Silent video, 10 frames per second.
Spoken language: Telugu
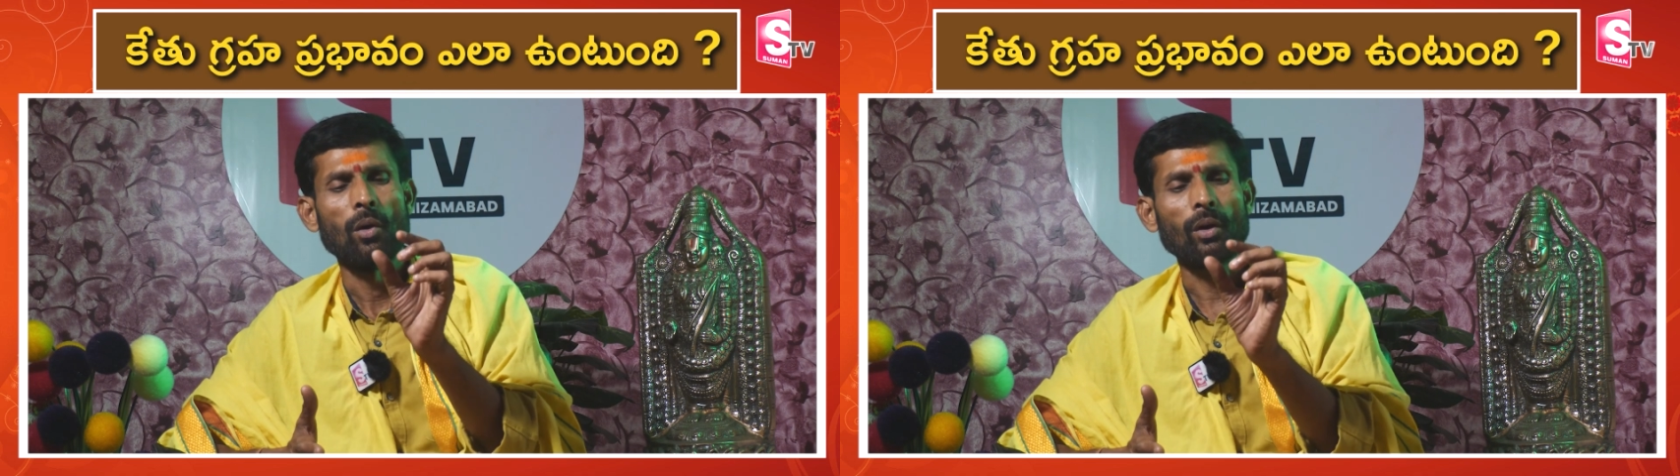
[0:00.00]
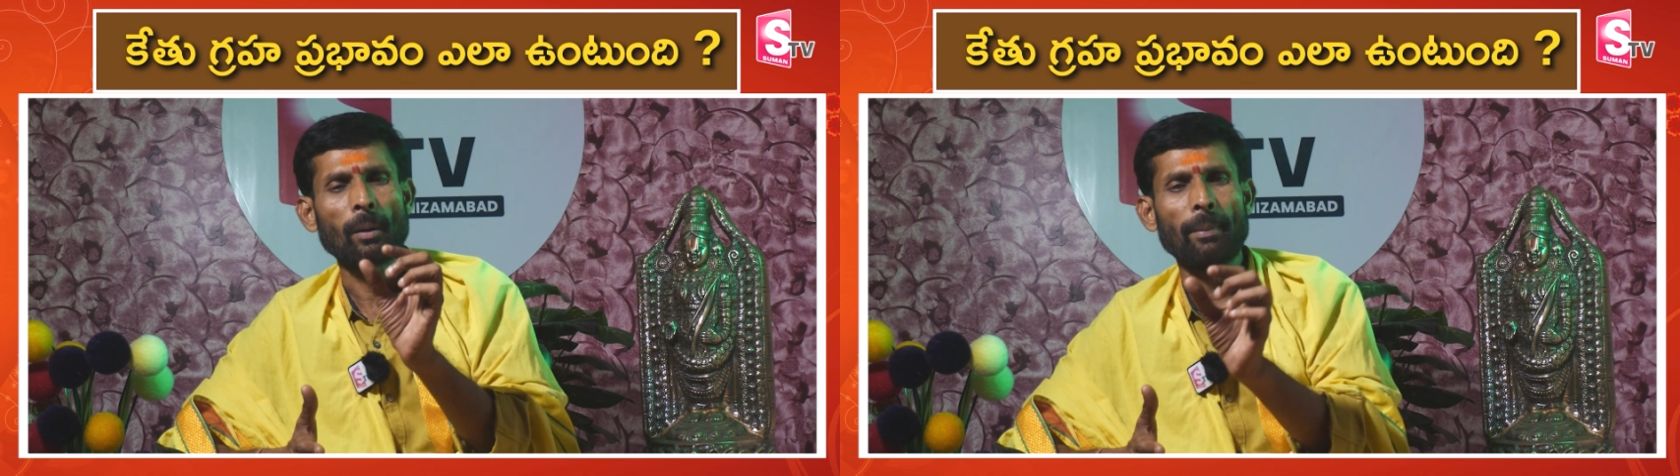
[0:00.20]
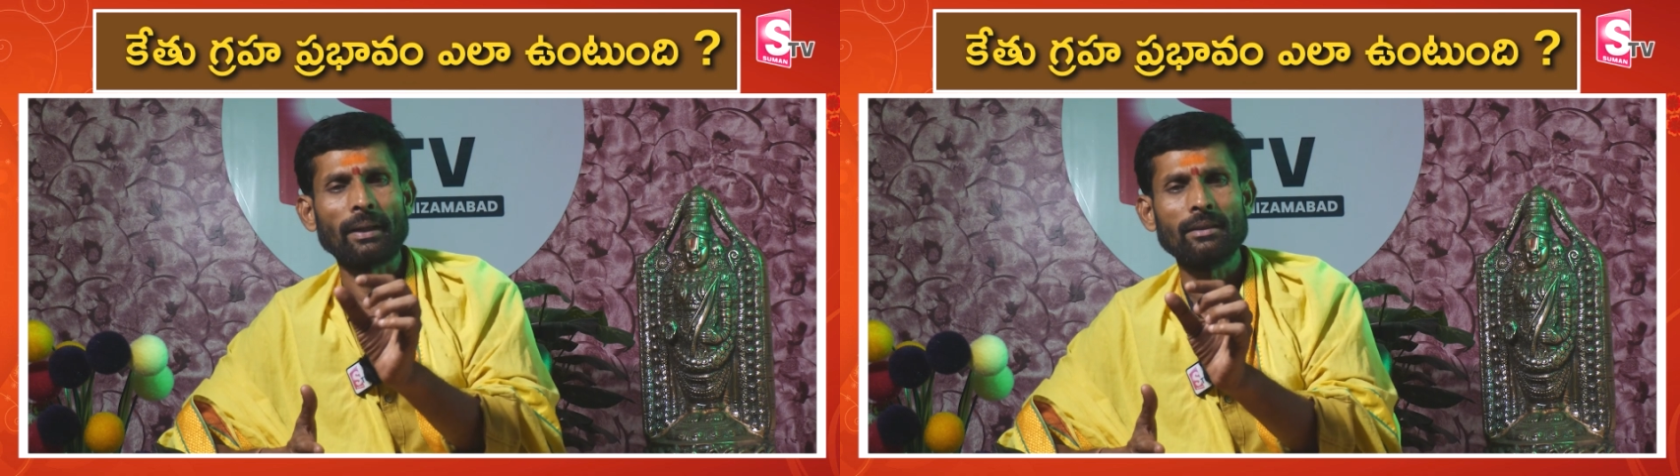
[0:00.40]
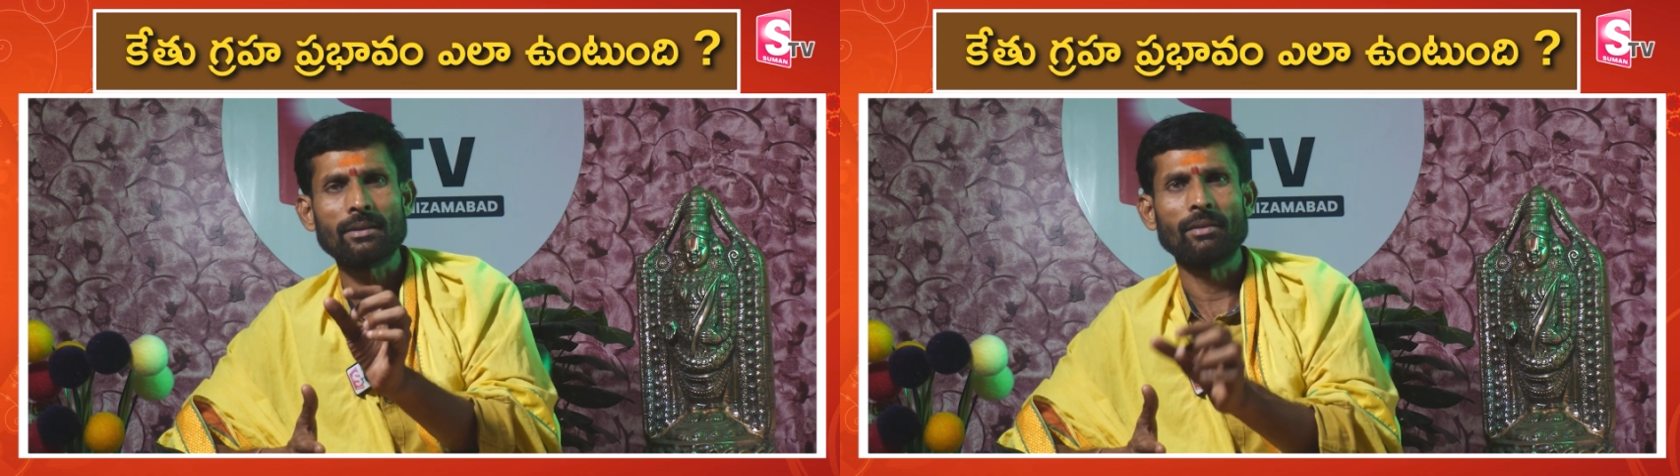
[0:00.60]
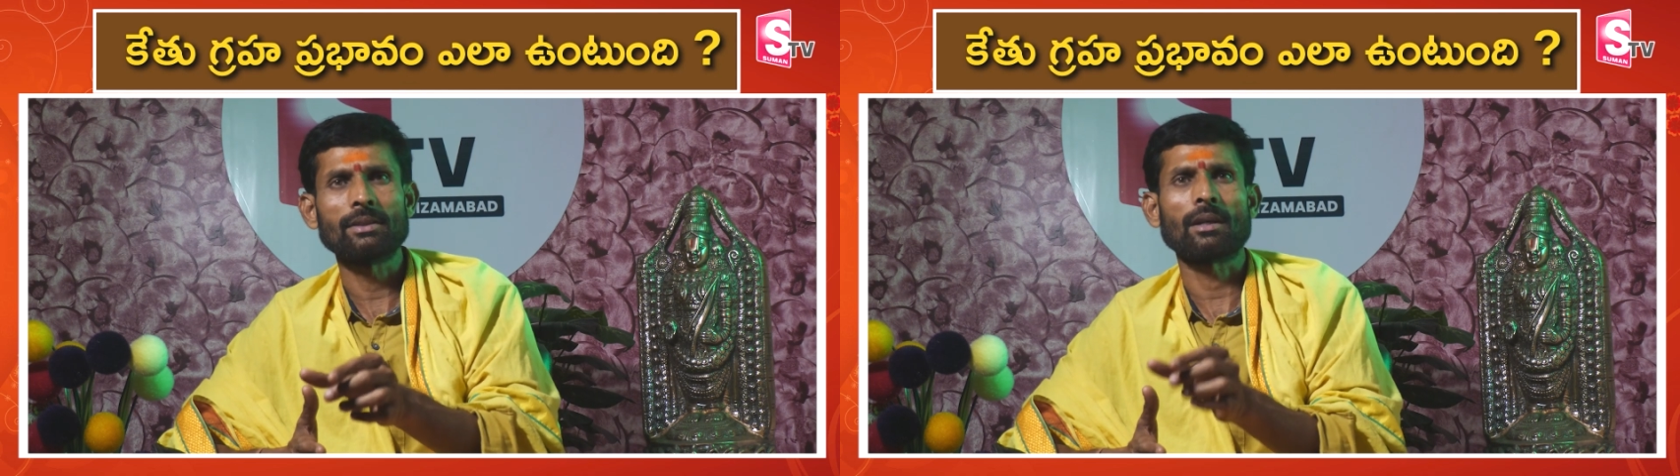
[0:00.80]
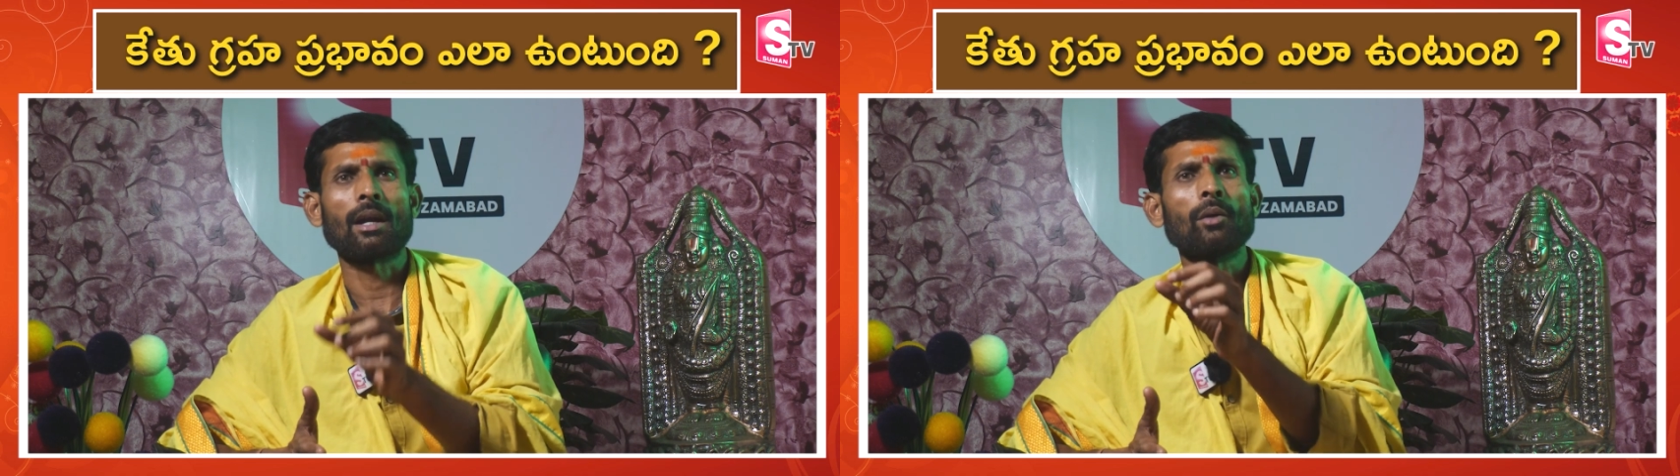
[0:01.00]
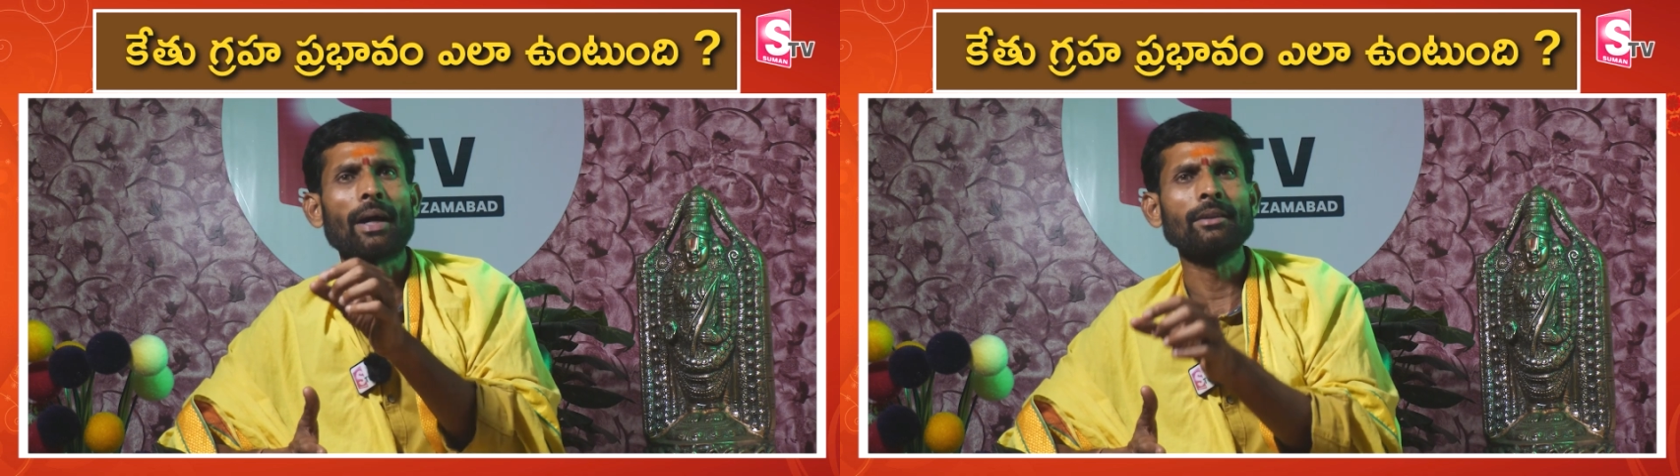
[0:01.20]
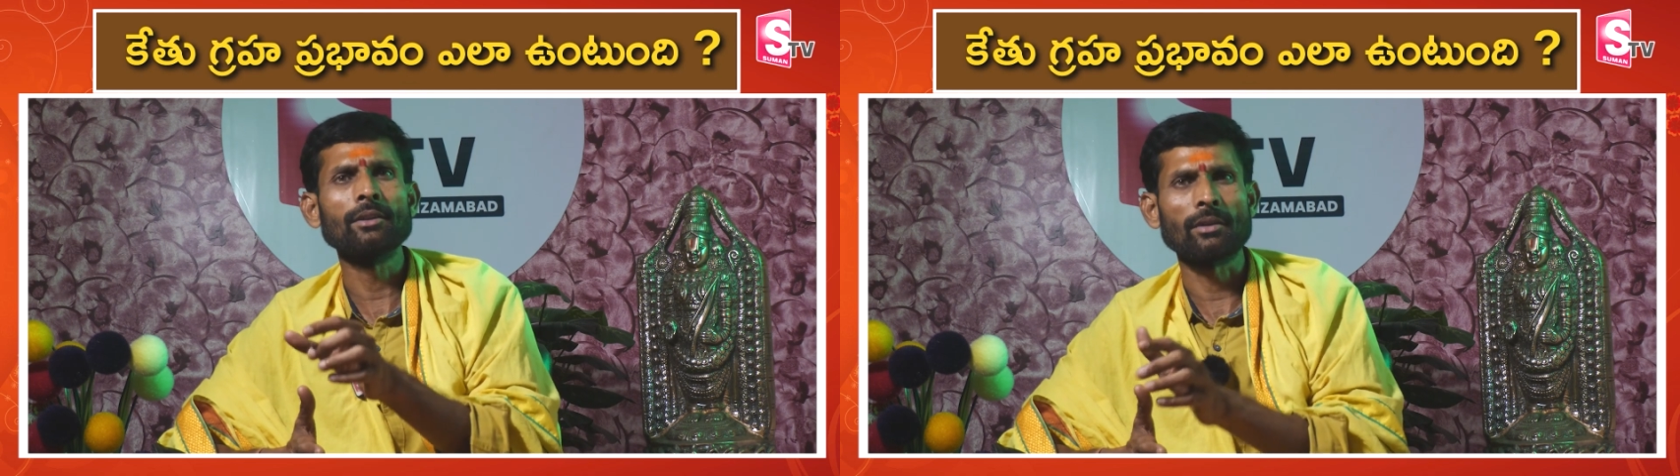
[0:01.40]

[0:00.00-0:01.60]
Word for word: ఒక పది సంవత్సరాలు ఐదు